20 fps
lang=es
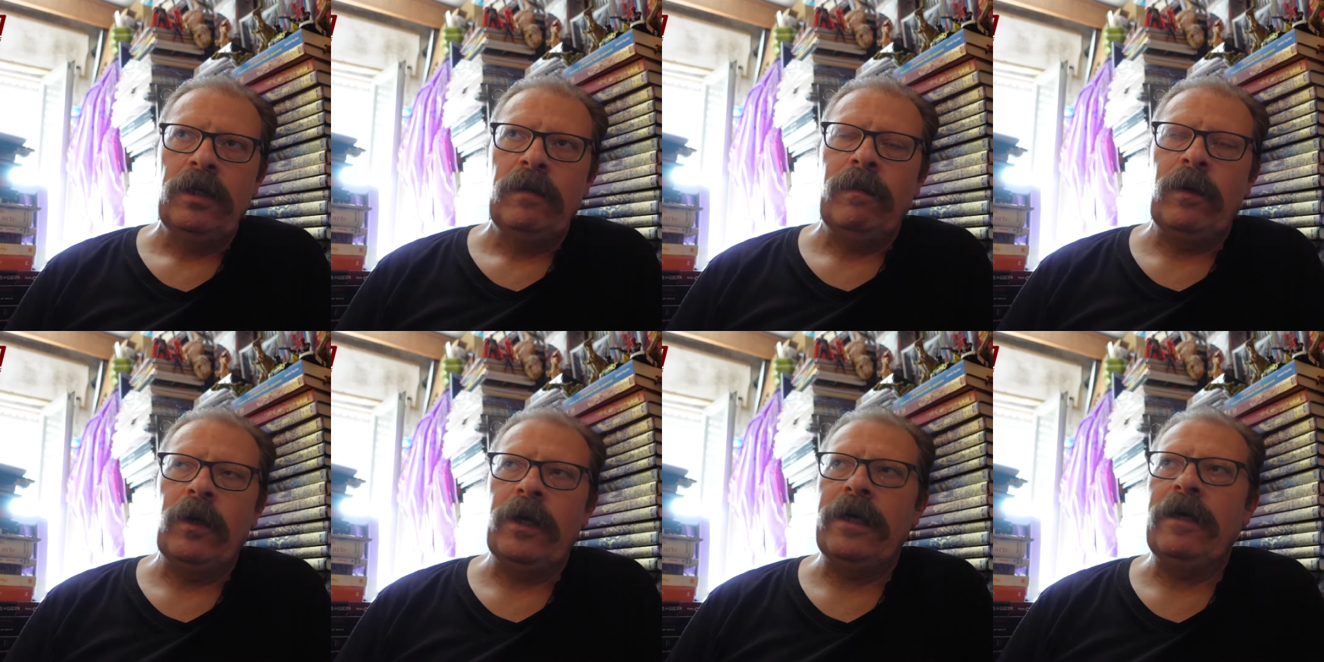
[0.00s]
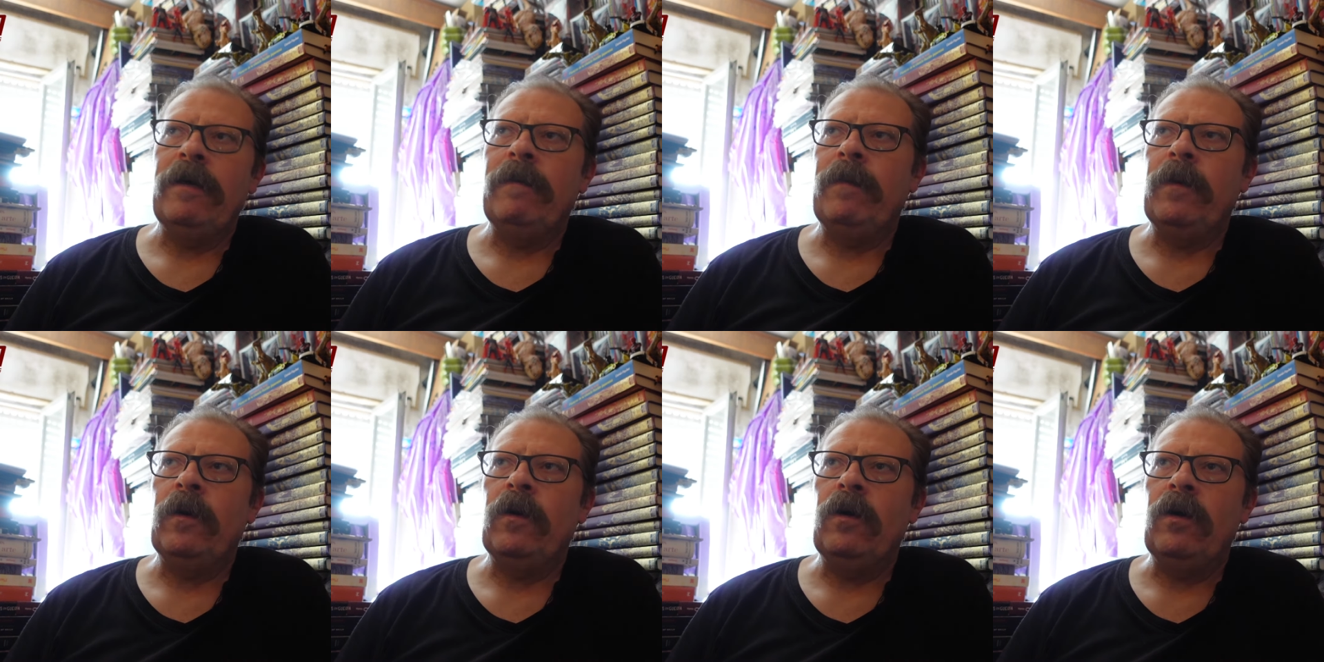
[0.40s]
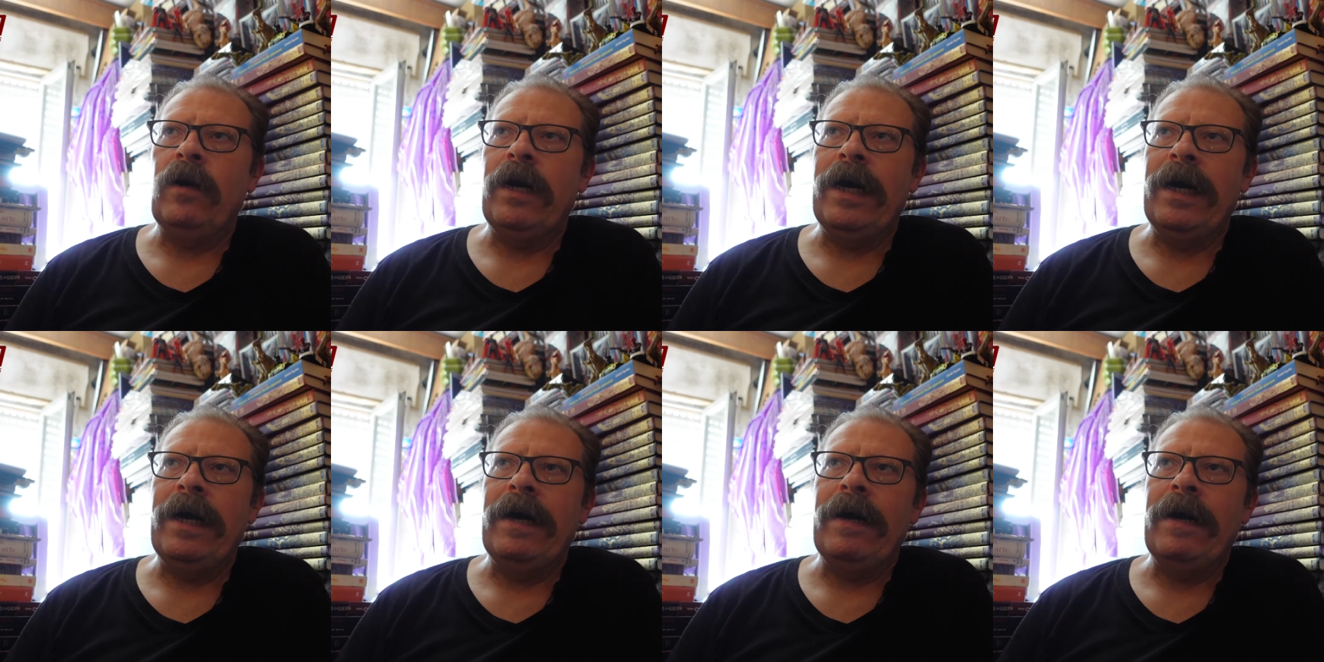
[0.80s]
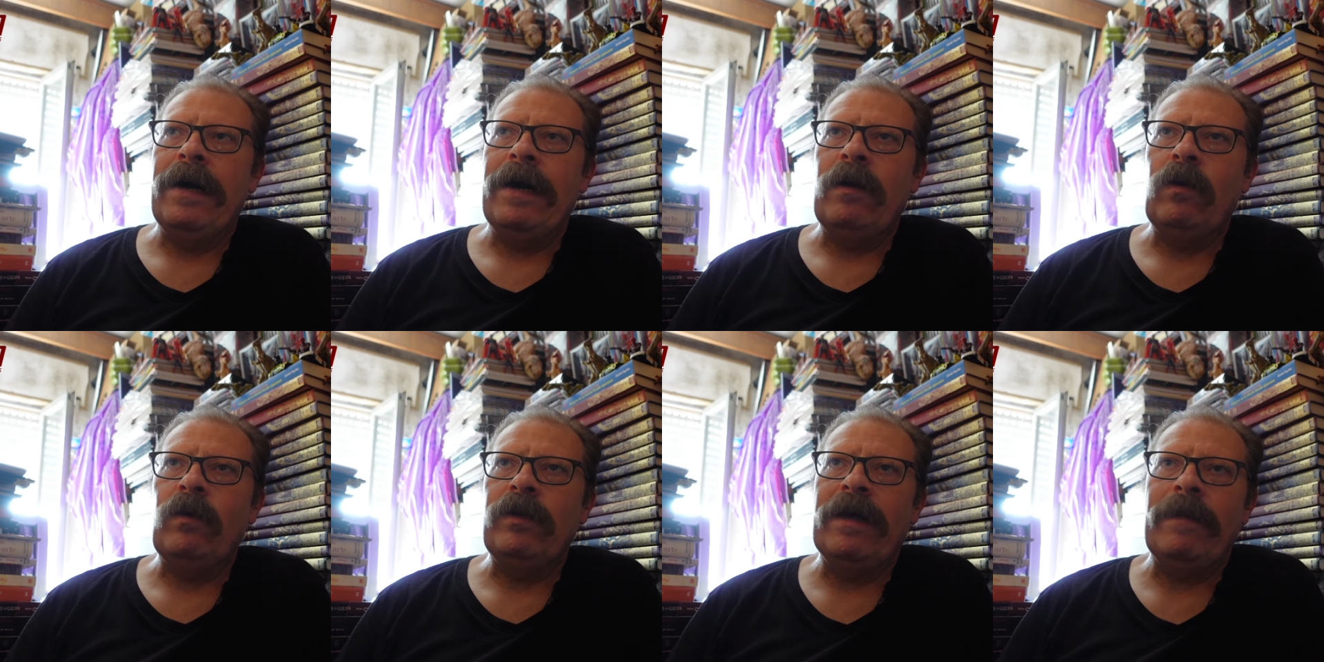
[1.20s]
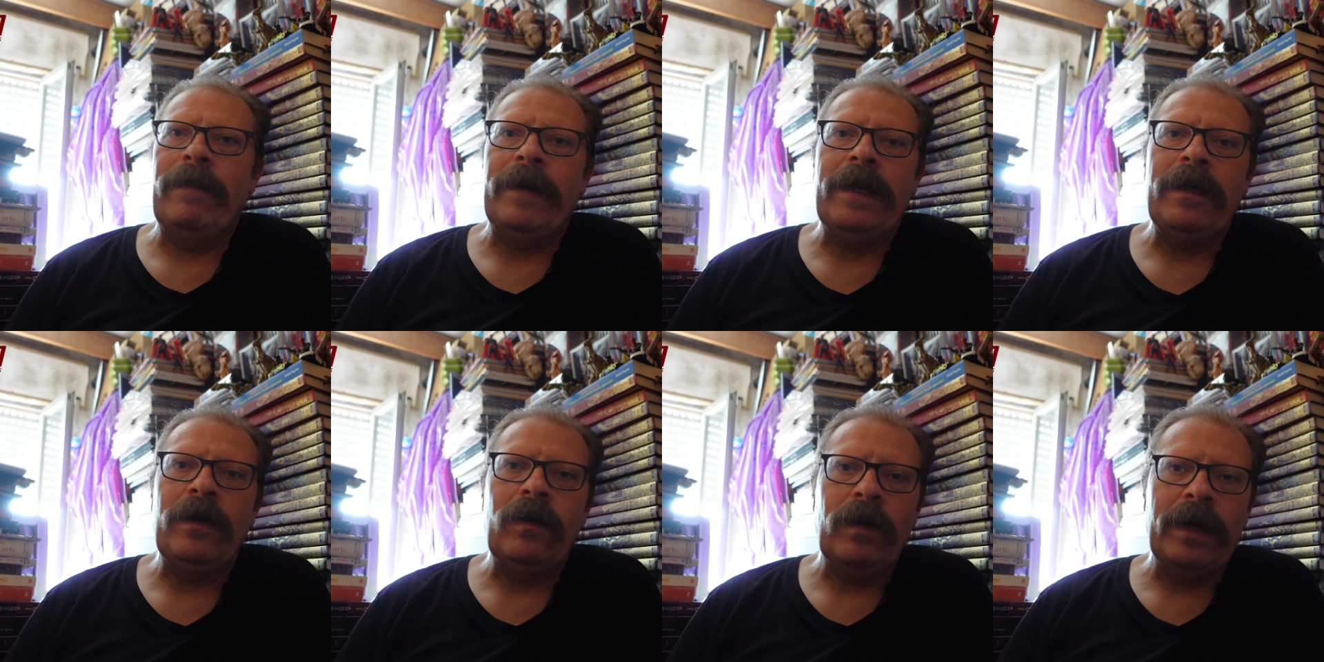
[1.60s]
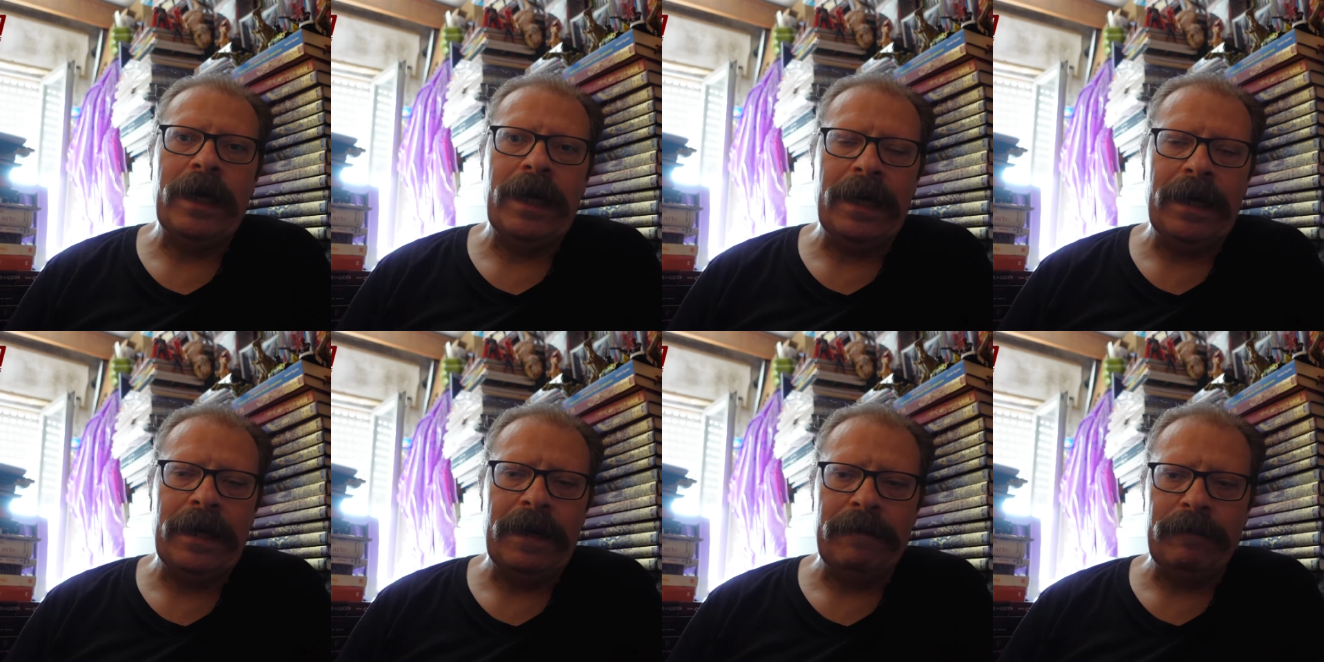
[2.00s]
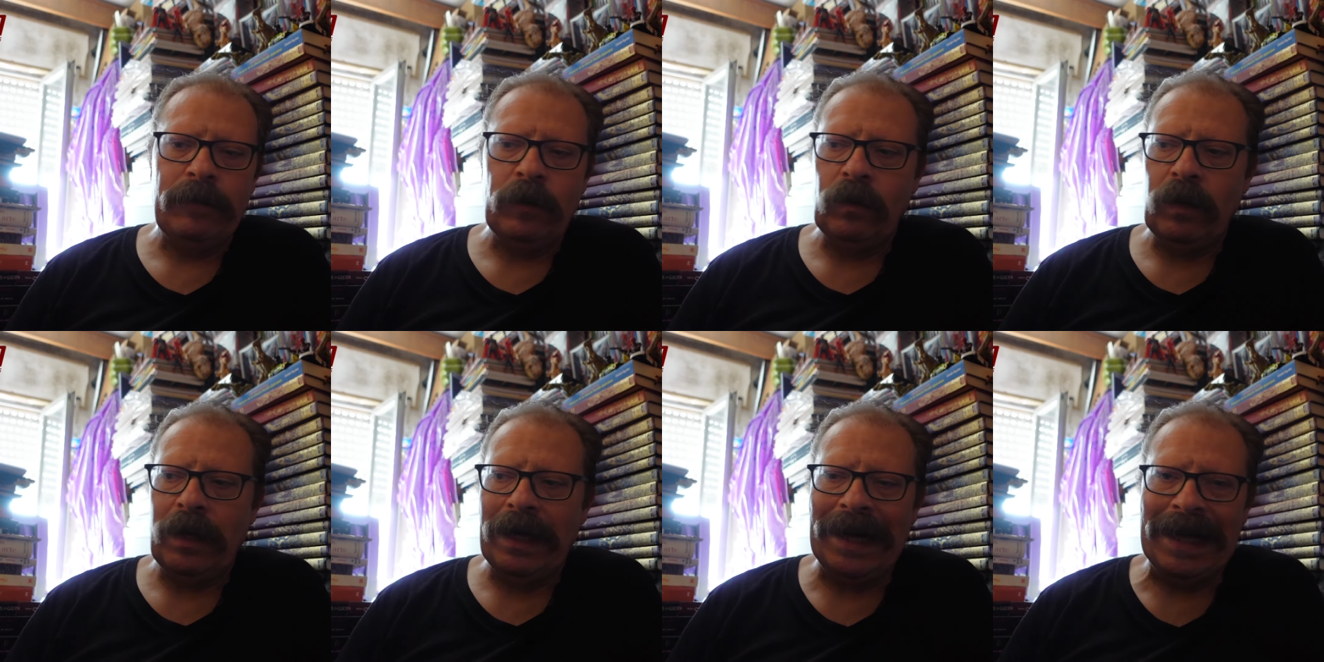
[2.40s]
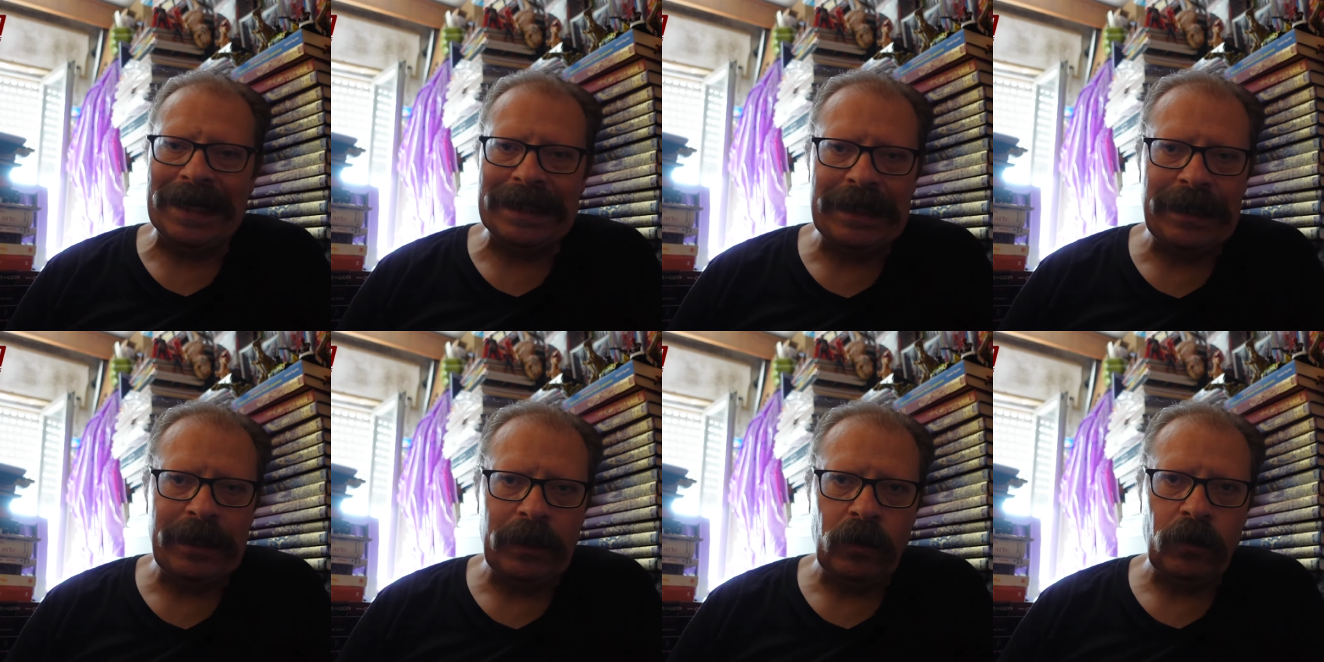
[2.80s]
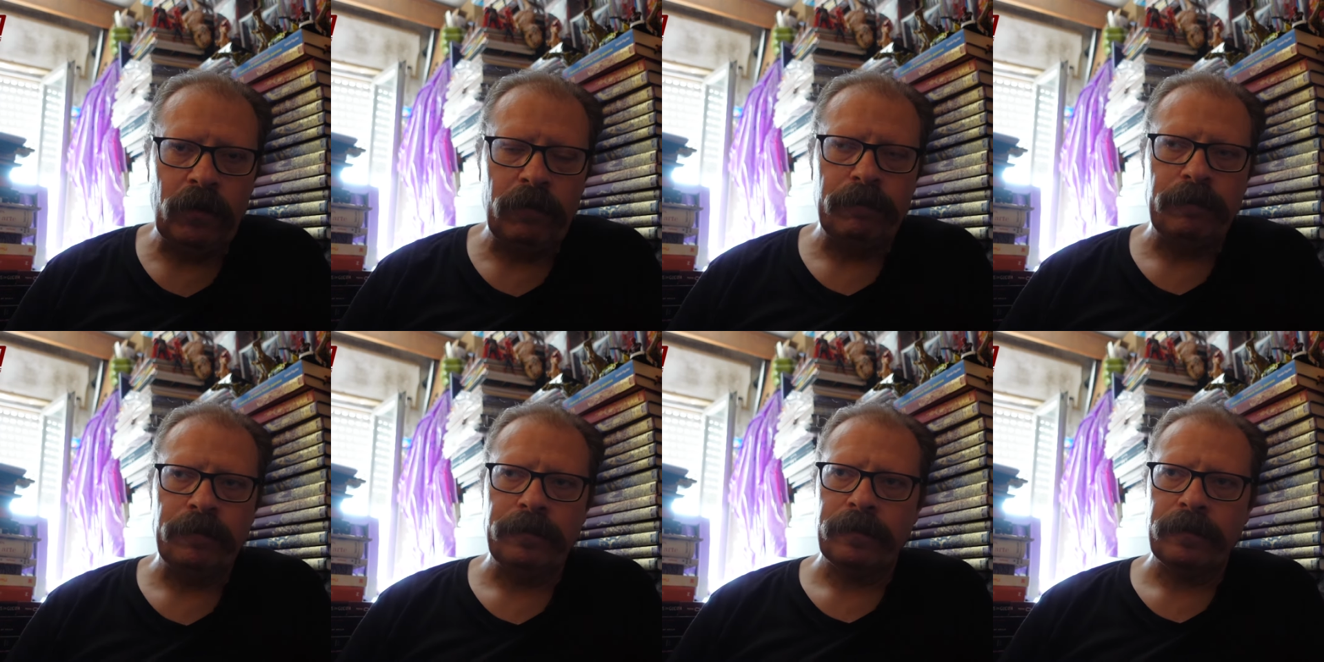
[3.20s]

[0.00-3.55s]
por ejemplo, a una película, un clásico,